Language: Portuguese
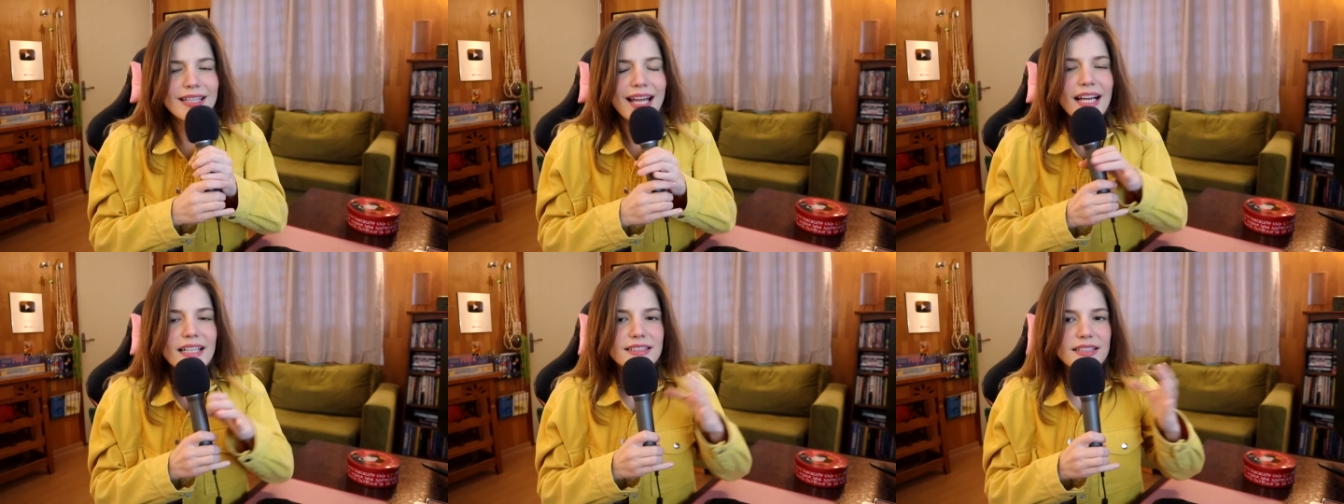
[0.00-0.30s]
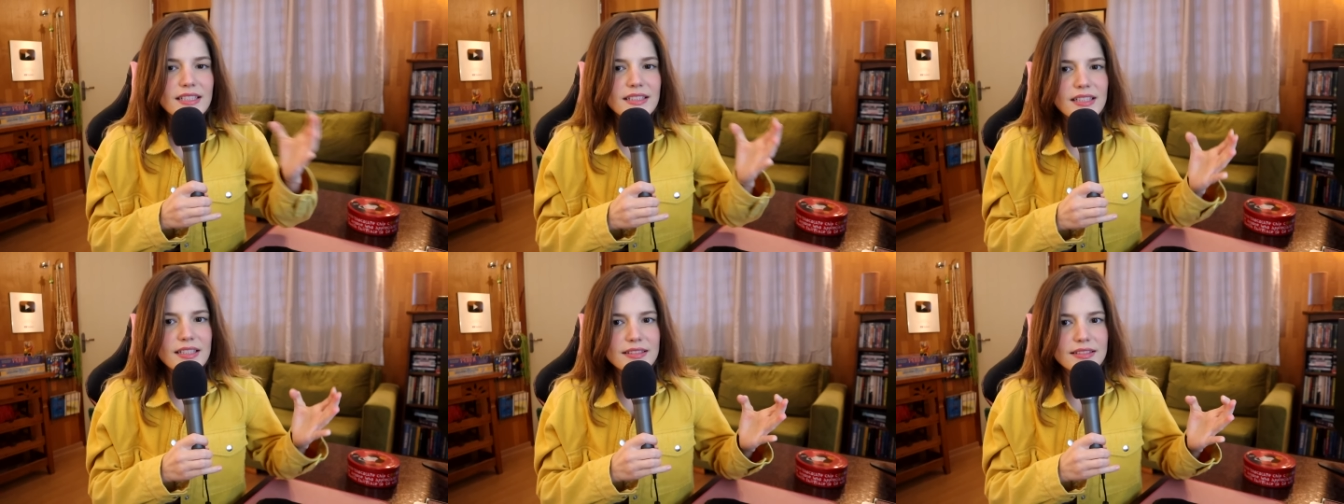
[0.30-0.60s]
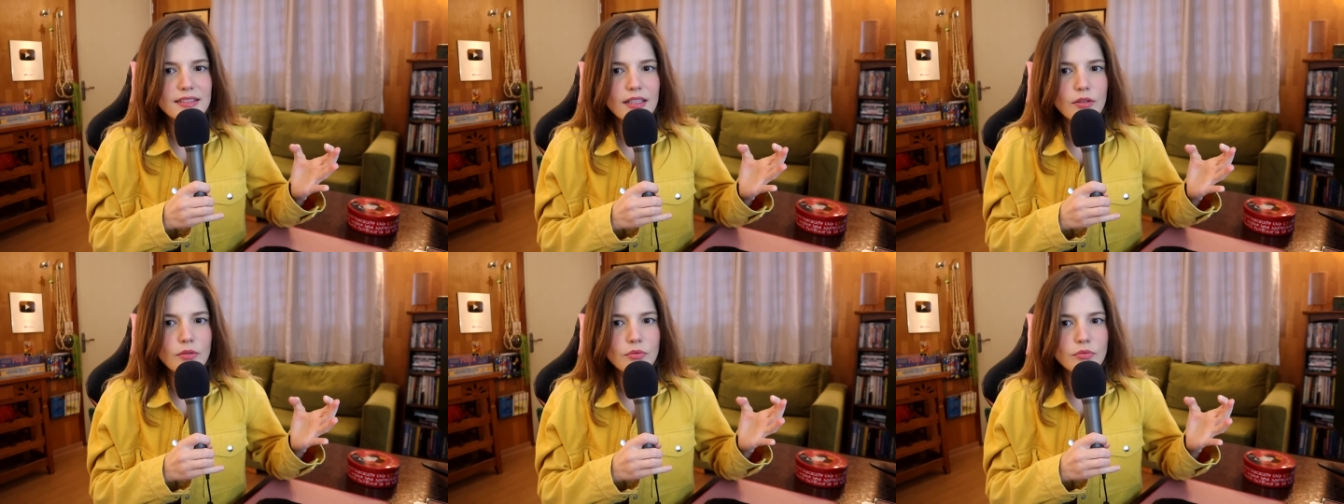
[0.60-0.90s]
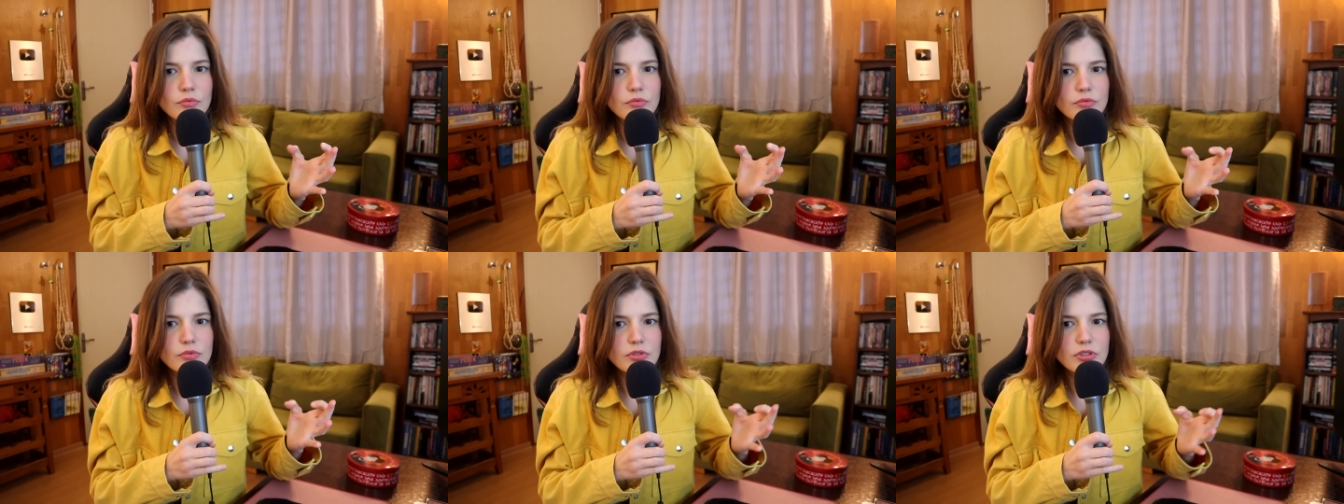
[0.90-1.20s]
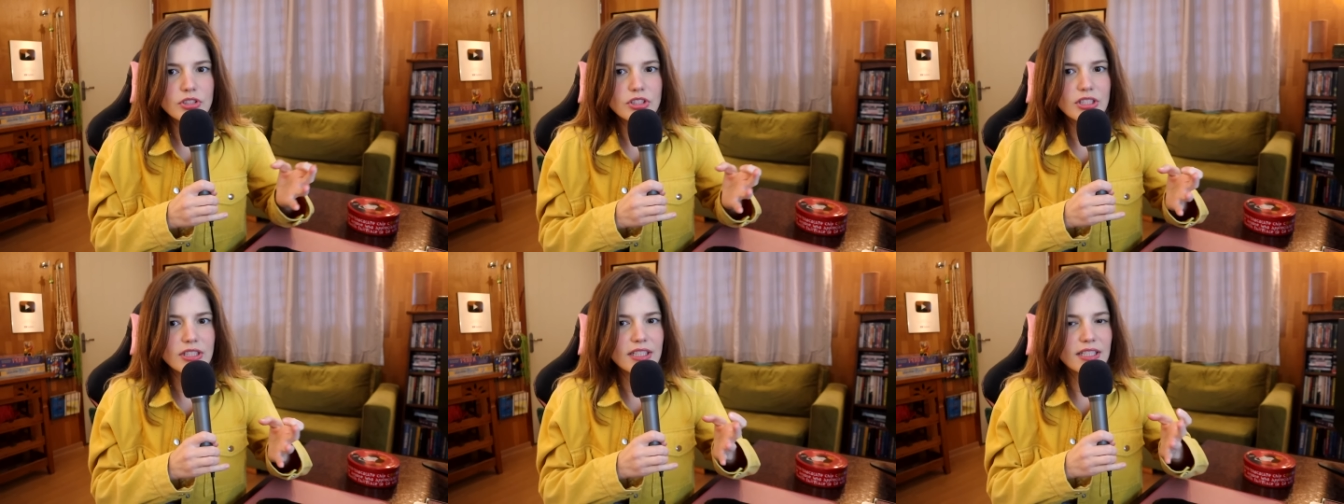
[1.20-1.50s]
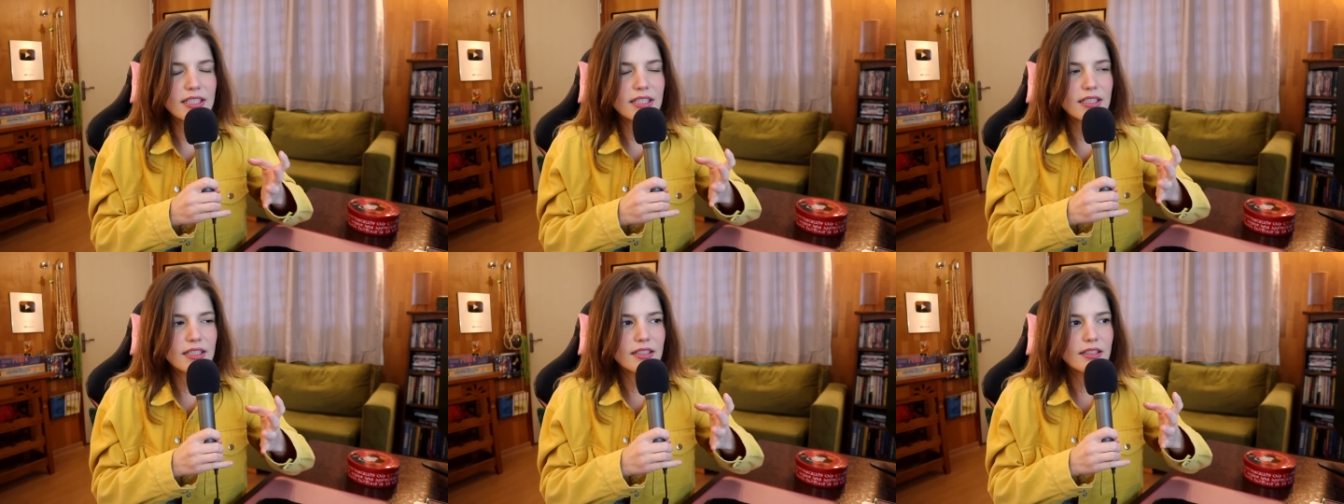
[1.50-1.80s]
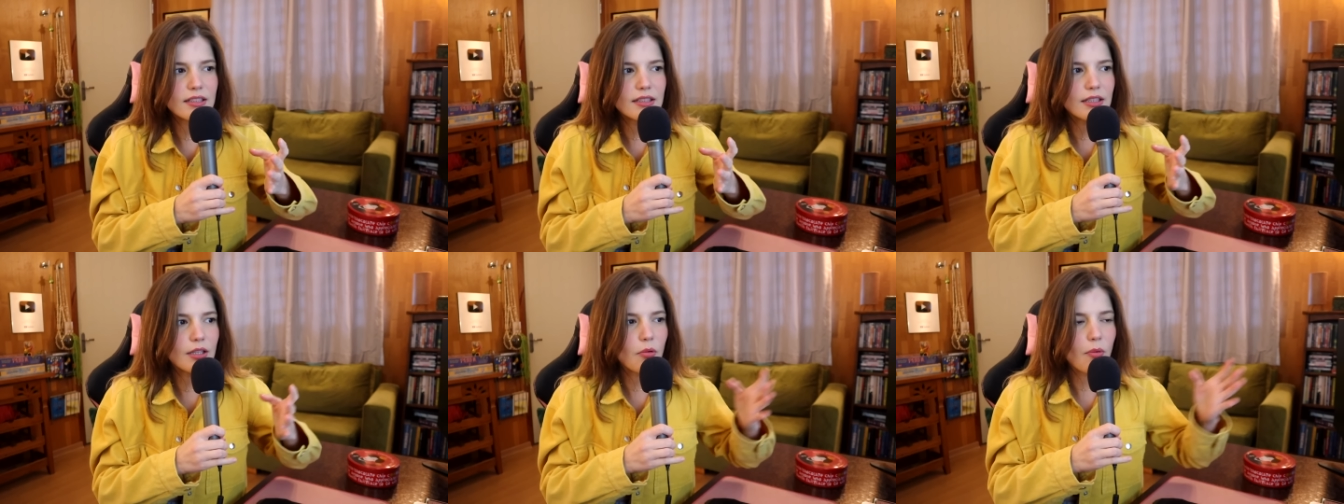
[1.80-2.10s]
dá a sensação de que
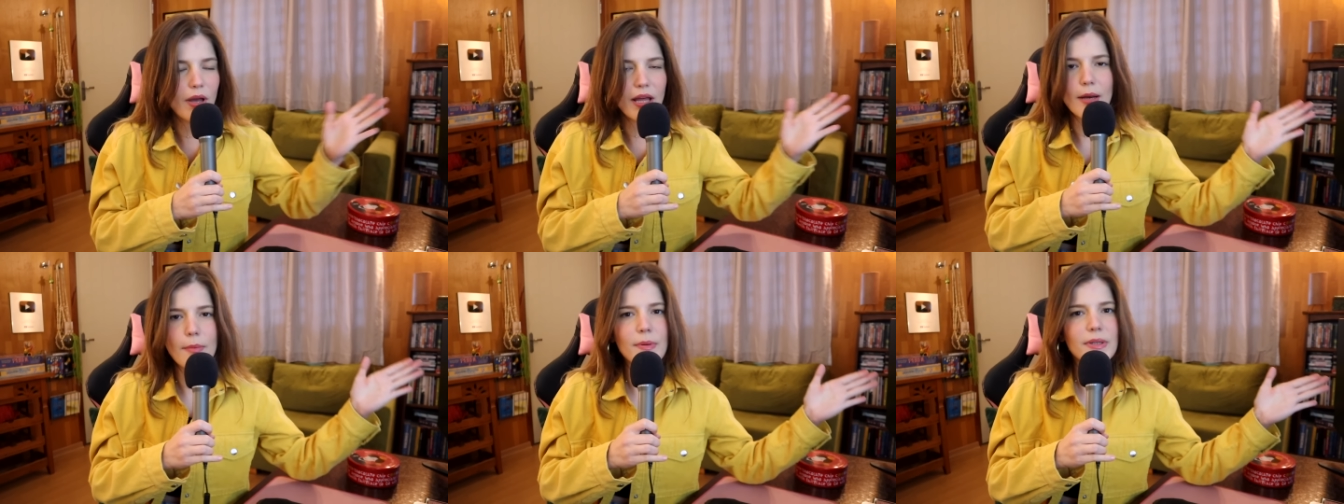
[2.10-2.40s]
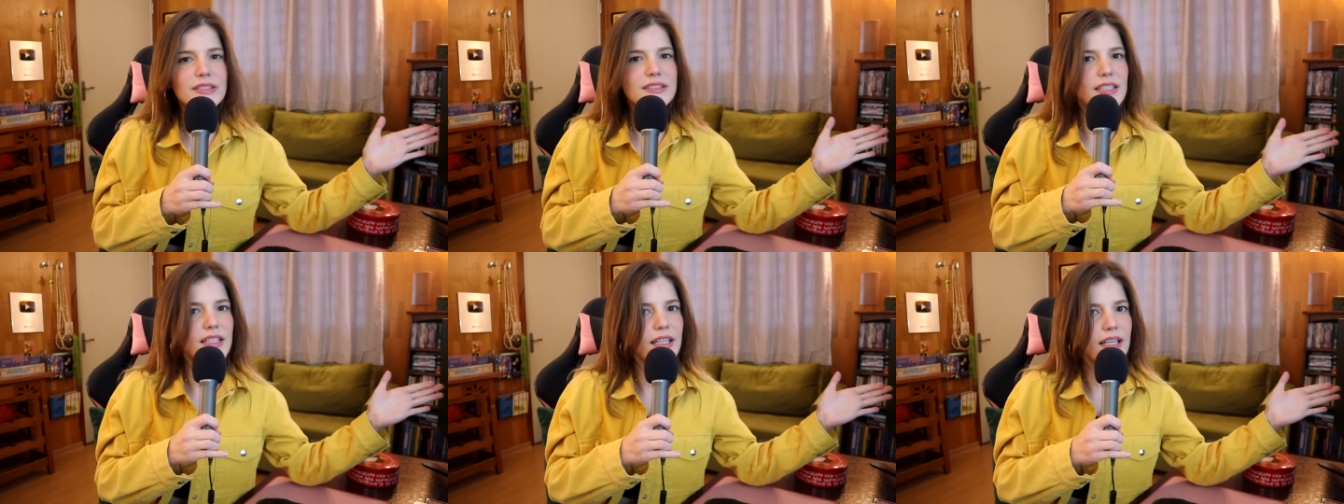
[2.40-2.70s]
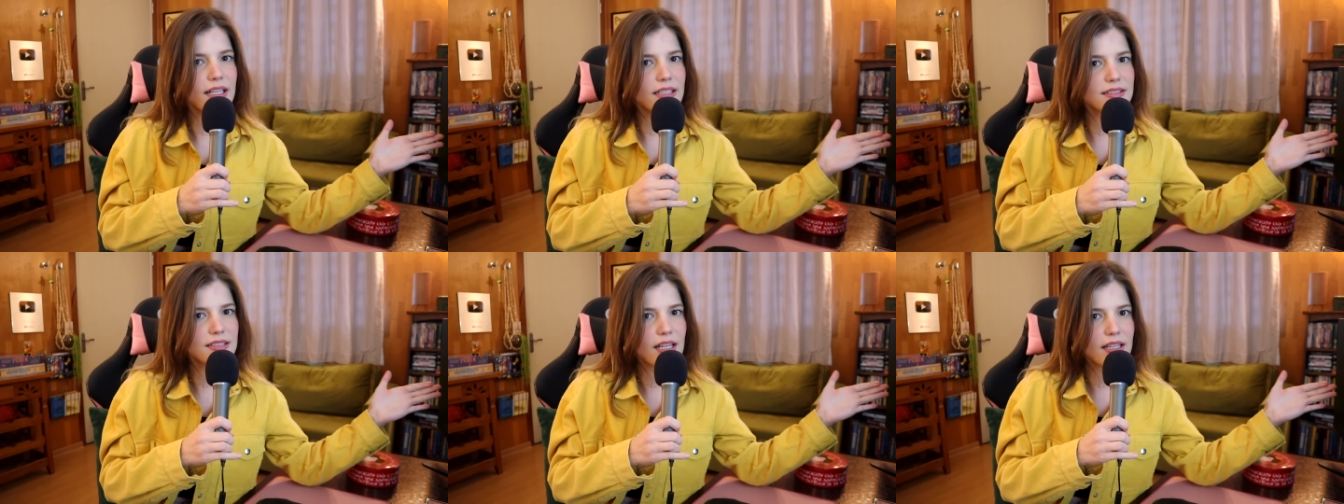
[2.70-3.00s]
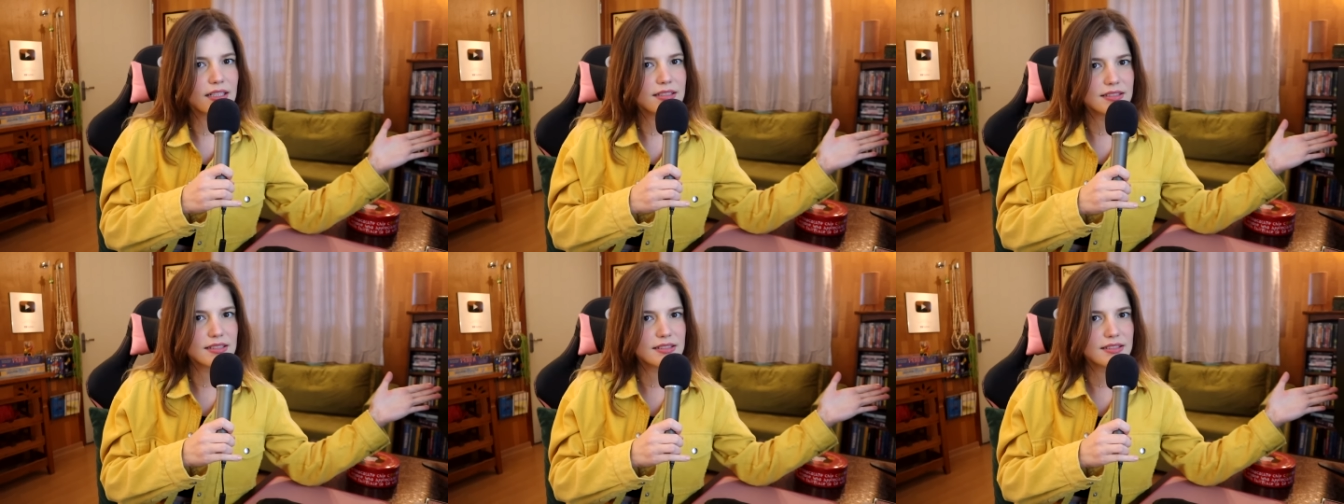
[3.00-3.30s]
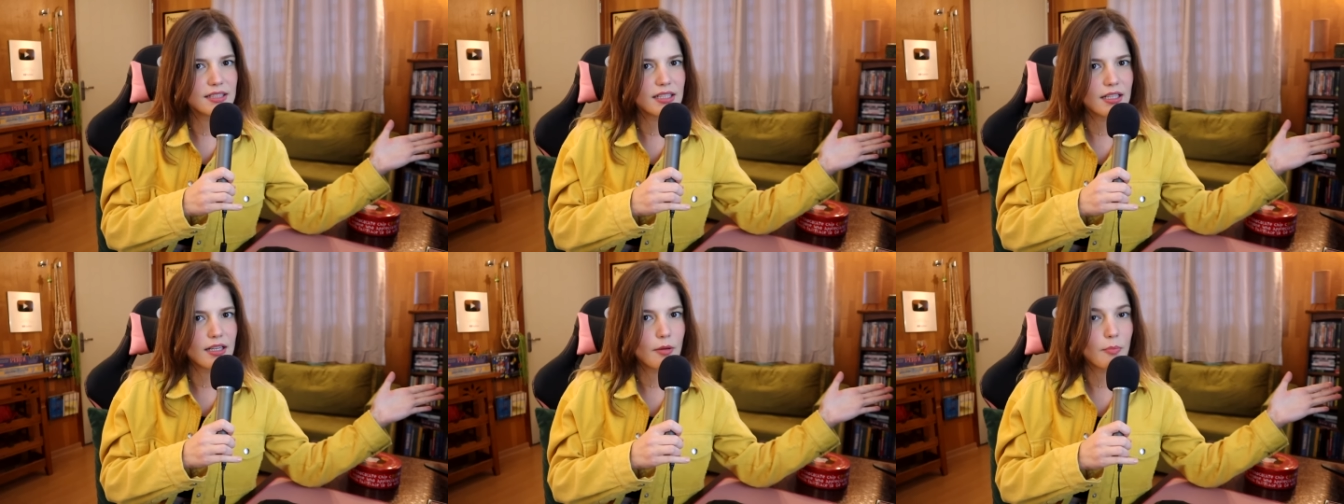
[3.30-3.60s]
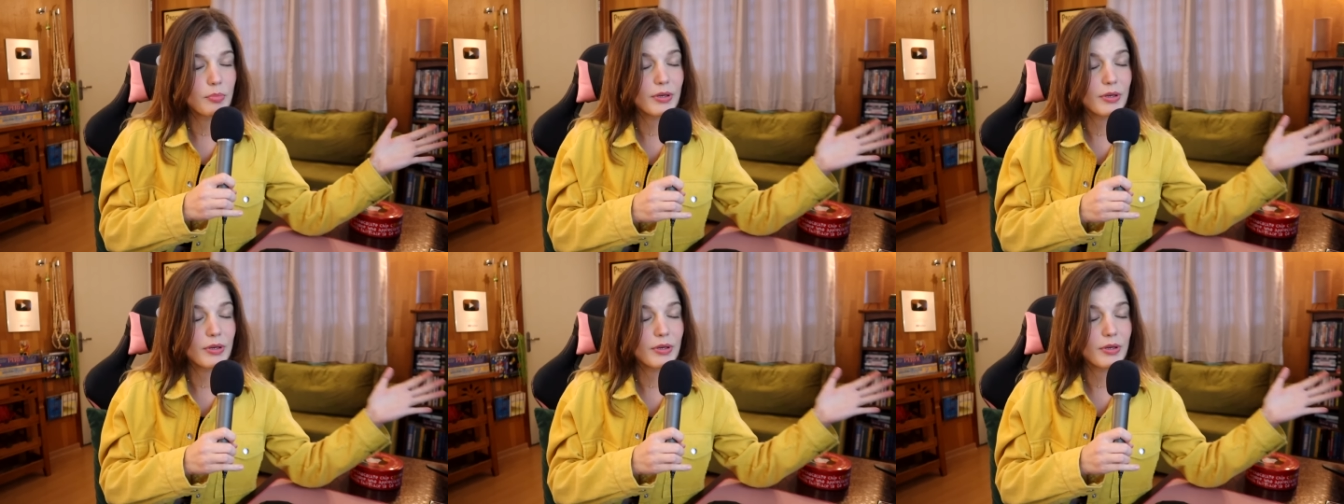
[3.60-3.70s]
não era para ser engraçada essa cena,